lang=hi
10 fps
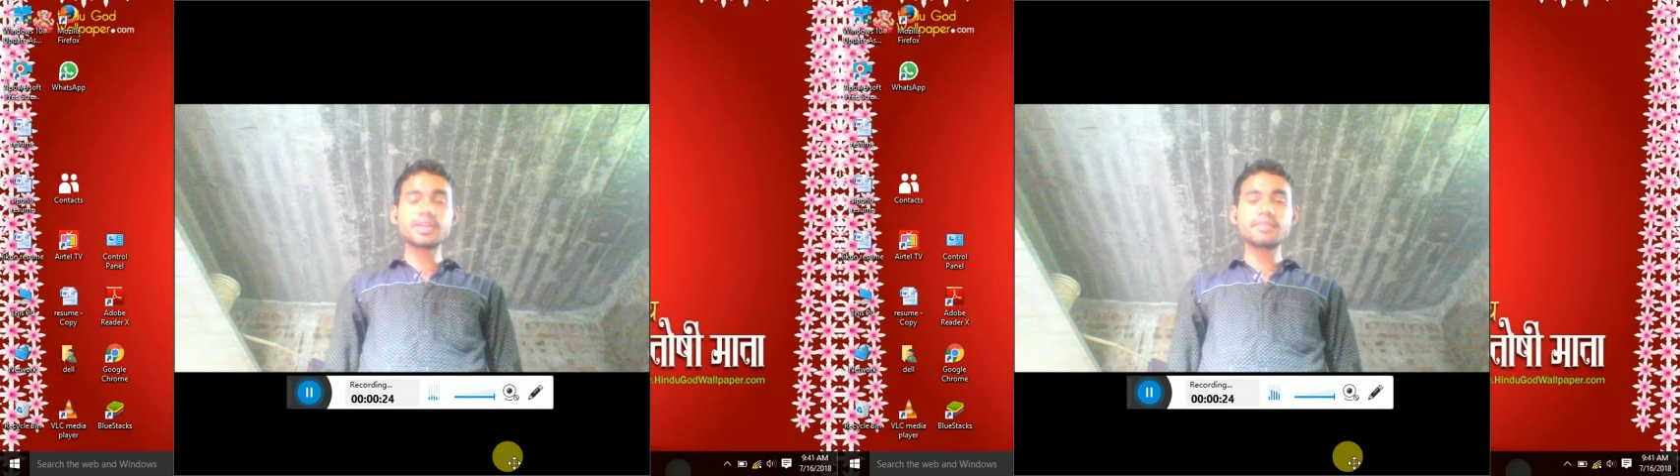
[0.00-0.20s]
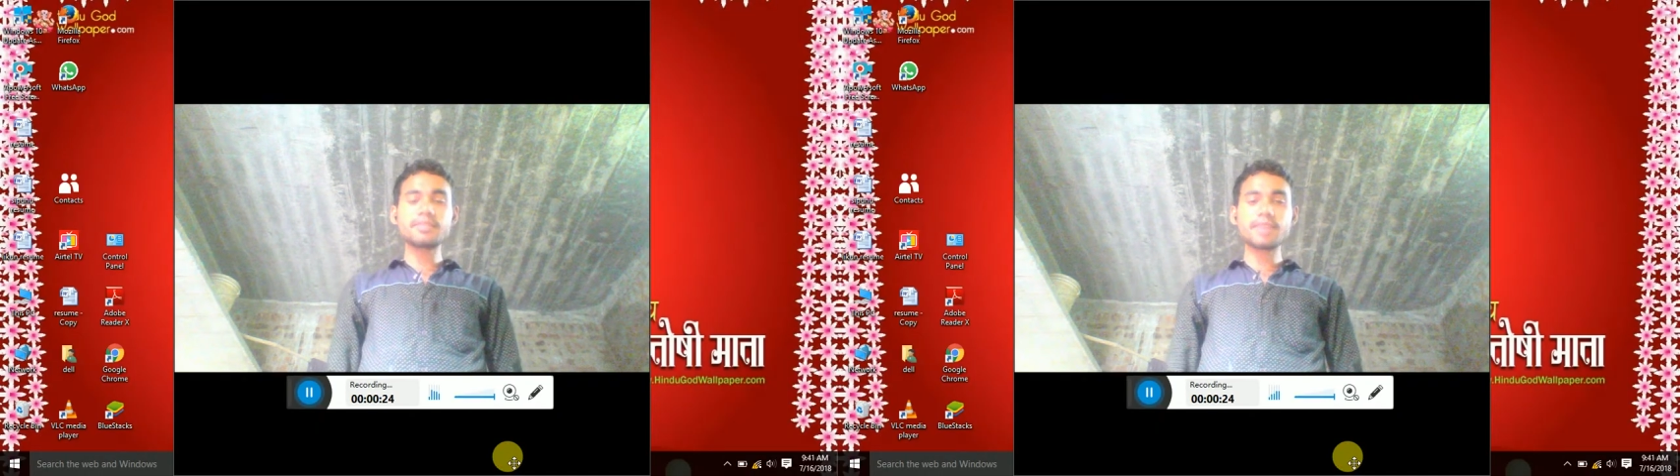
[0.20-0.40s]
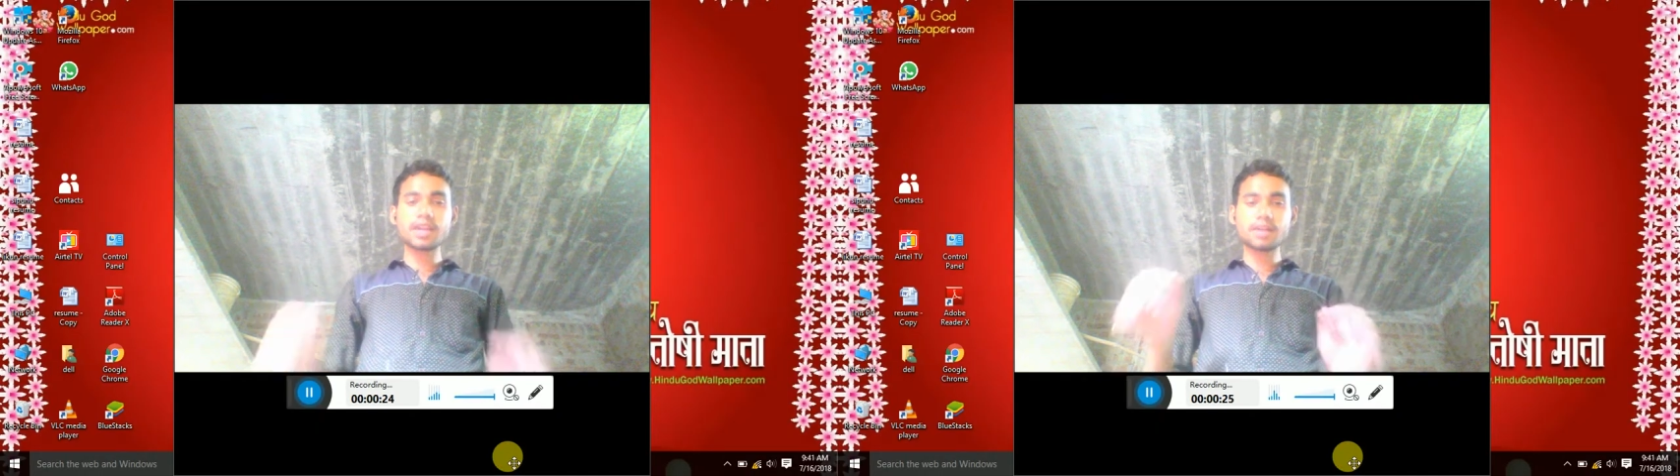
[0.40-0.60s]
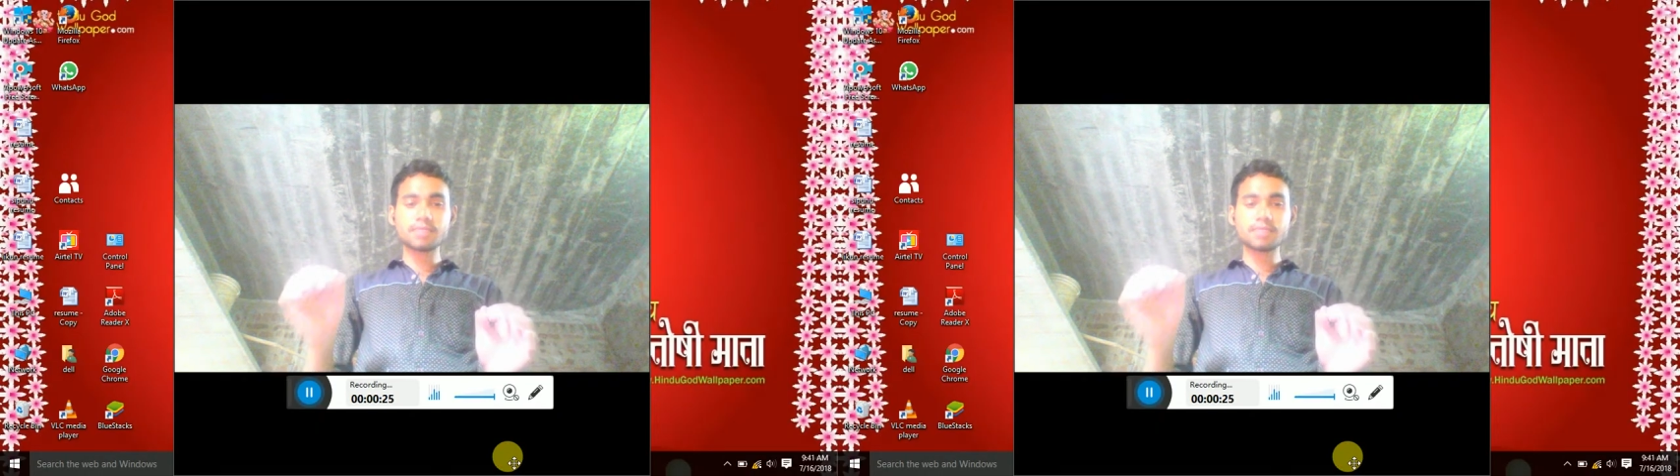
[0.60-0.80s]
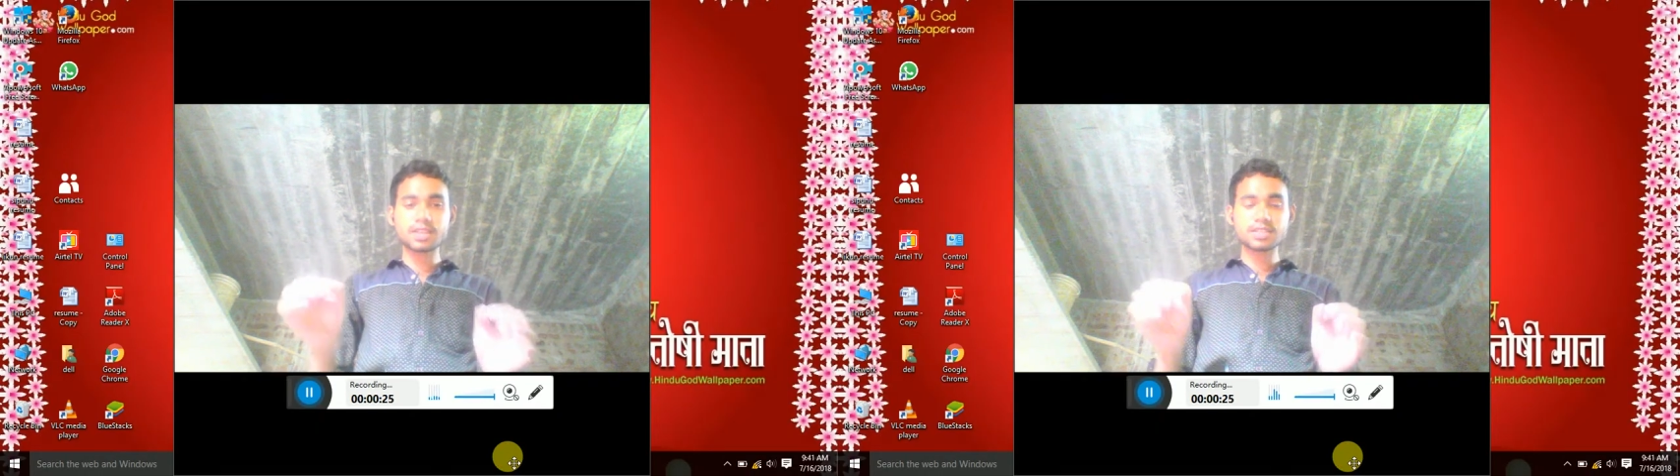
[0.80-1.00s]
मिनट में
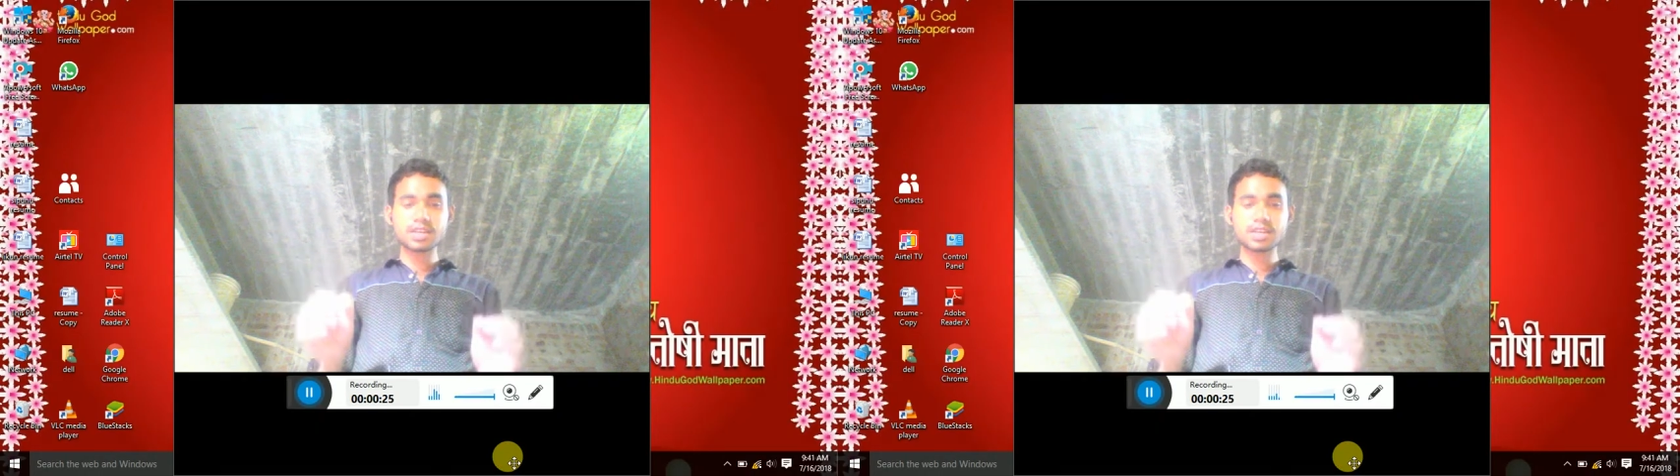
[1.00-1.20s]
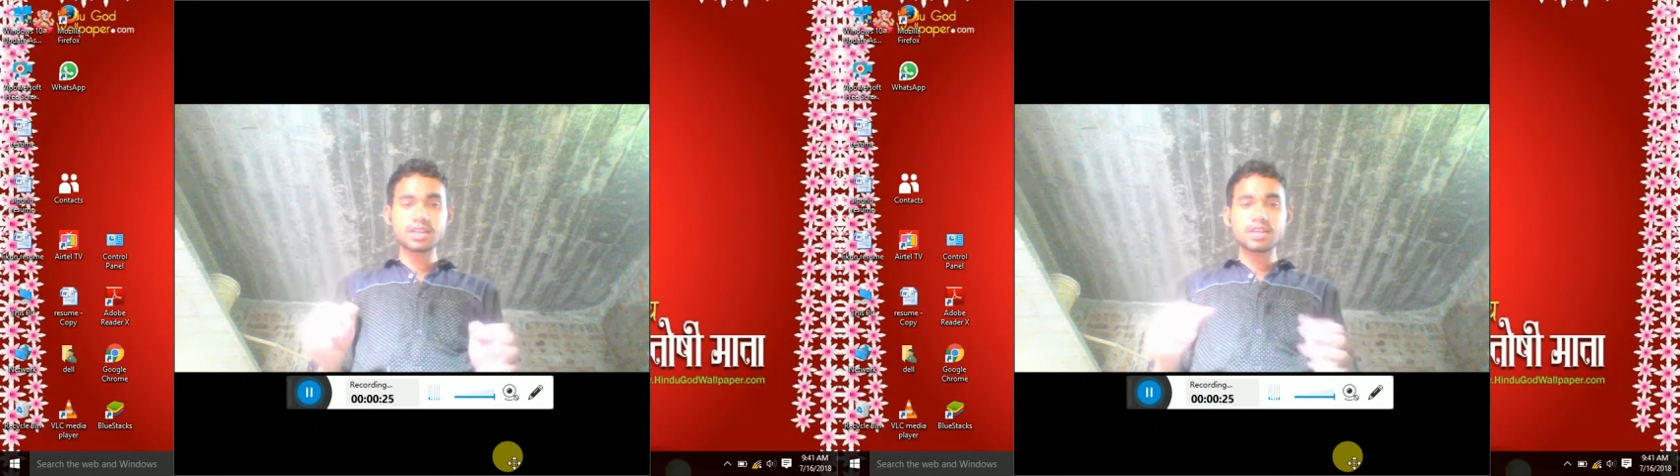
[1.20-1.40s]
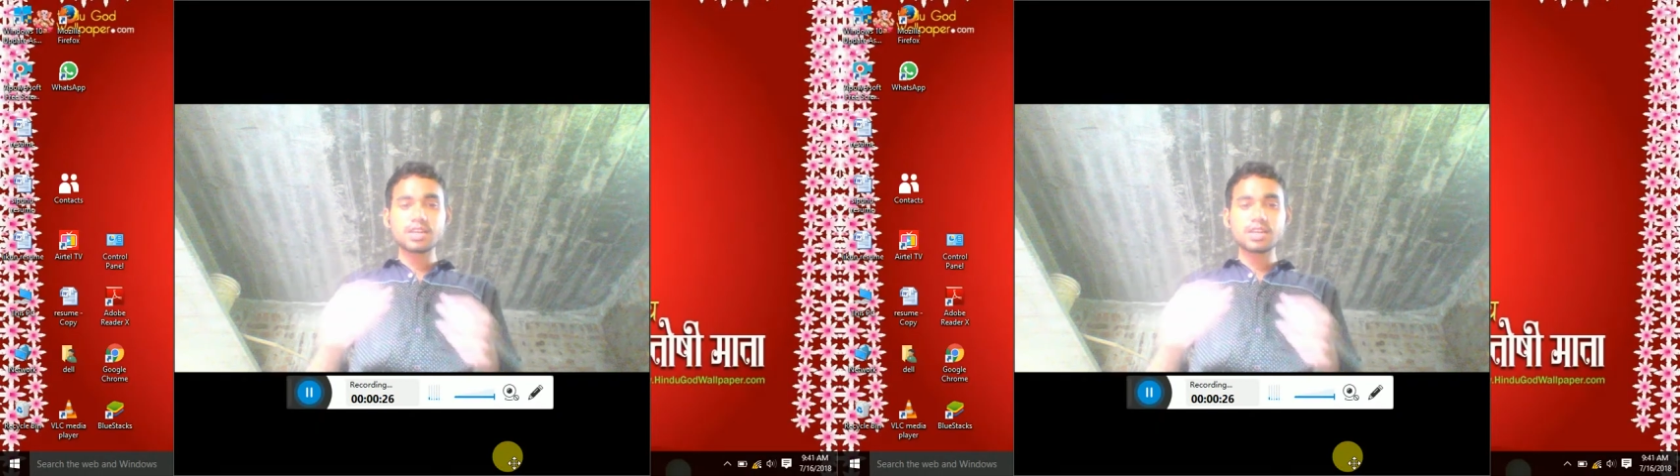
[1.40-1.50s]
हम कैसे